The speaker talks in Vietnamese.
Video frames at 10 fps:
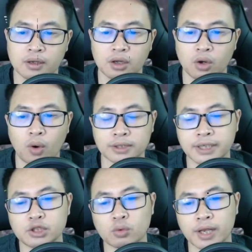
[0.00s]
Họa
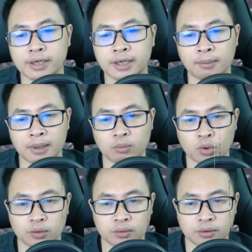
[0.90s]
sĩ trung niên cầm lấy bút
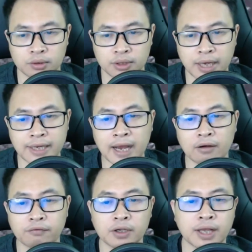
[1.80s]
Nhẹ
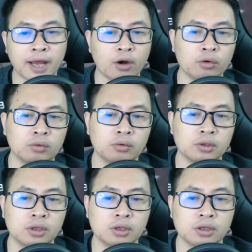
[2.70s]
nhàng vứt tay áo
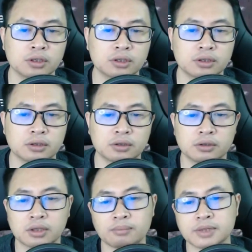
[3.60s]

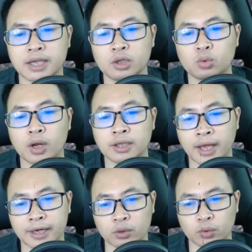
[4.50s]
Tấm giấy tuyên
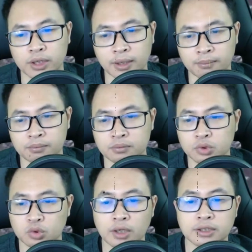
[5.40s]
thành quý hiếm
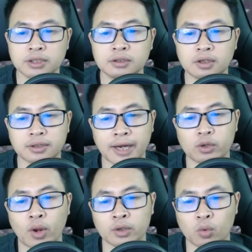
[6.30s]
Xuất xứ từ
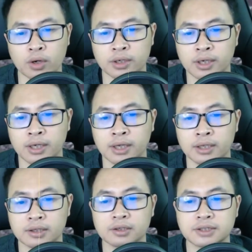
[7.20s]
thành Loan Quốc
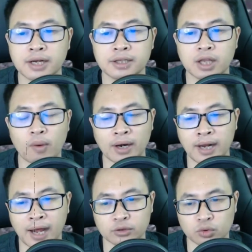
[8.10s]
Từ trên tiểu án
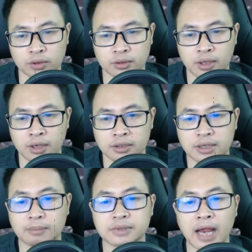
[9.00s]
hạ xuống
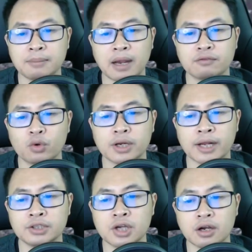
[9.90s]
Chậm rãi bay vút
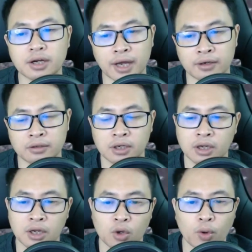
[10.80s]
đến trước người hắn
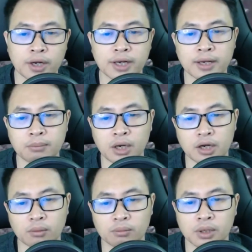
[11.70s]
Huyền đình bất
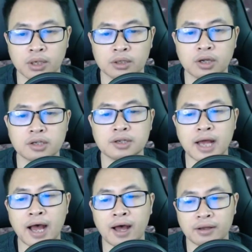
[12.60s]
động Tựa như
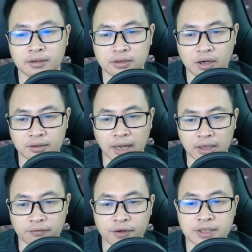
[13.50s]
là được đặt
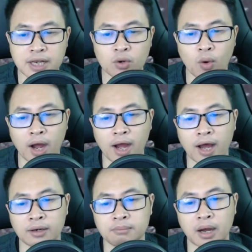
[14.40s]
ở phía trên họa
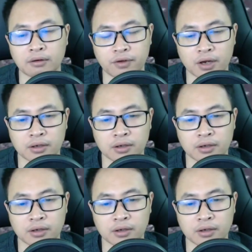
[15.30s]
án bằng phẳng